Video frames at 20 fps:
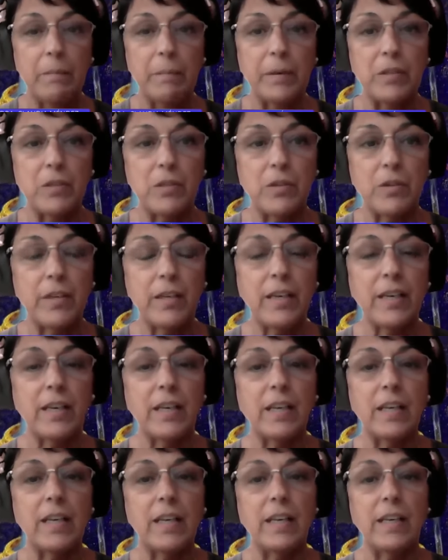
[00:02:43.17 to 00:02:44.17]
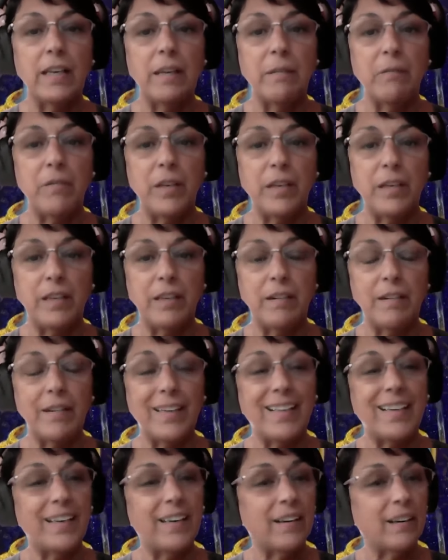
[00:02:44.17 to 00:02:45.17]
personas que eh, vienen
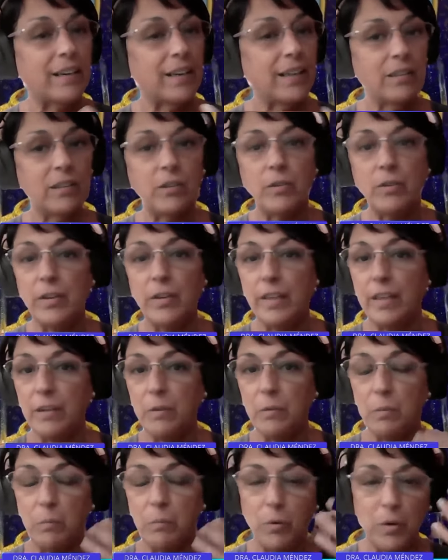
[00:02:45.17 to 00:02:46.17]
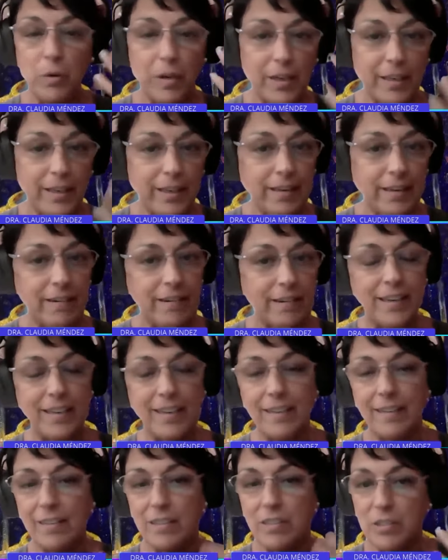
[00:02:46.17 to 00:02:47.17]
reencarnando en un bucle,
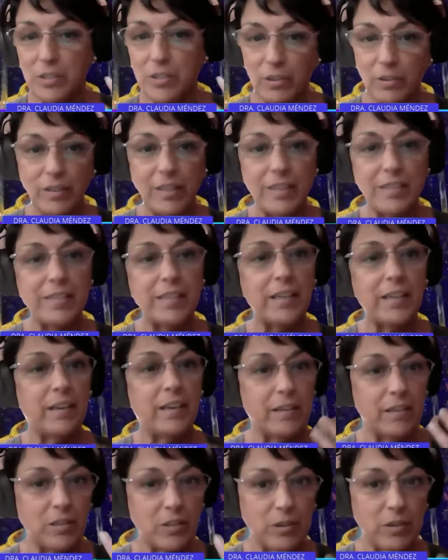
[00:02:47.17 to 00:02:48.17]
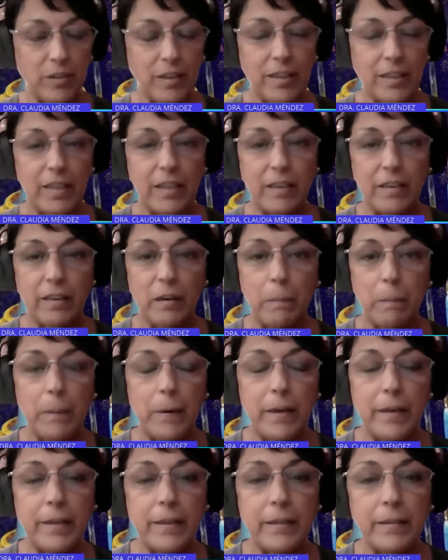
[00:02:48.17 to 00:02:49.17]
reencarnación tras encarnación aquí en el
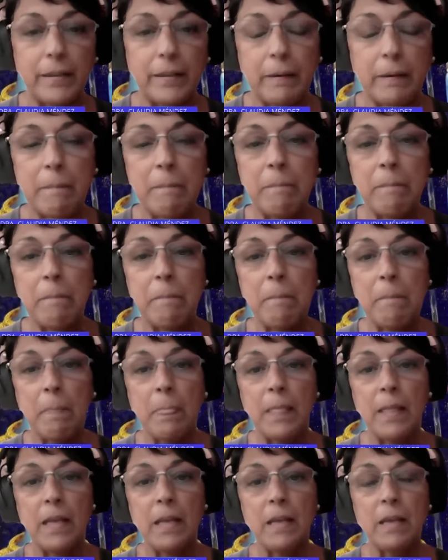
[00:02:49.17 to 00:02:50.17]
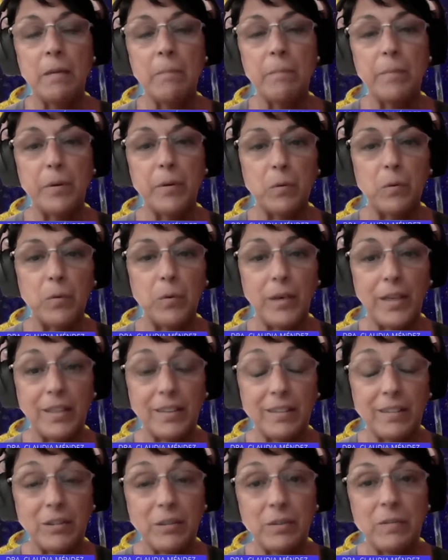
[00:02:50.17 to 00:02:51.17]
planeta
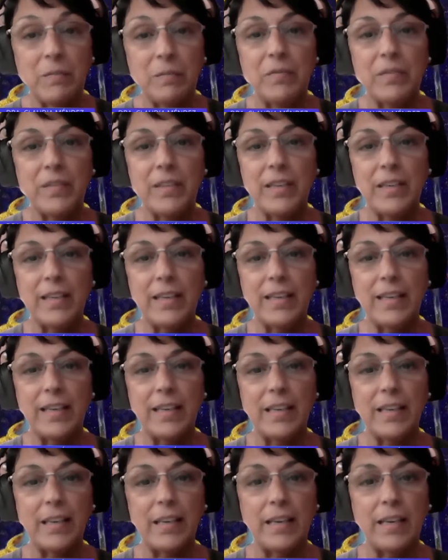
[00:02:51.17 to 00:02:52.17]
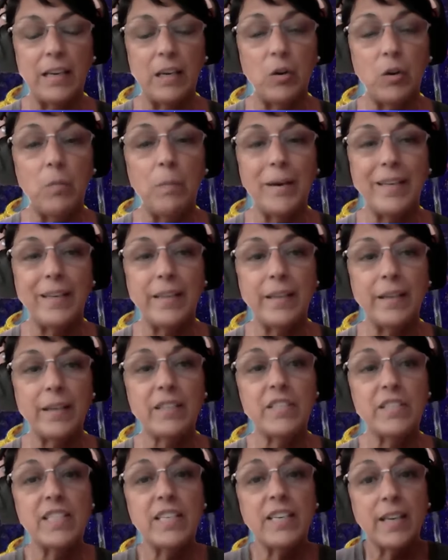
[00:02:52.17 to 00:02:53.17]
procurando que la
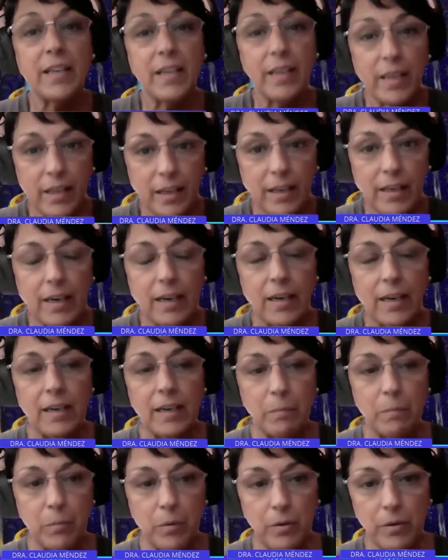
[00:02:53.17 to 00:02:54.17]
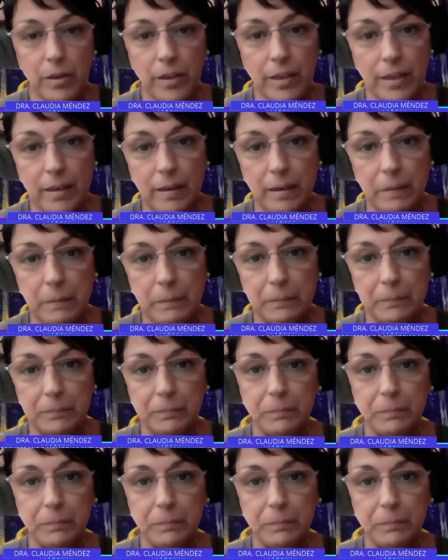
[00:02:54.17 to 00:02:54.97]
humanidad llegue al amor real.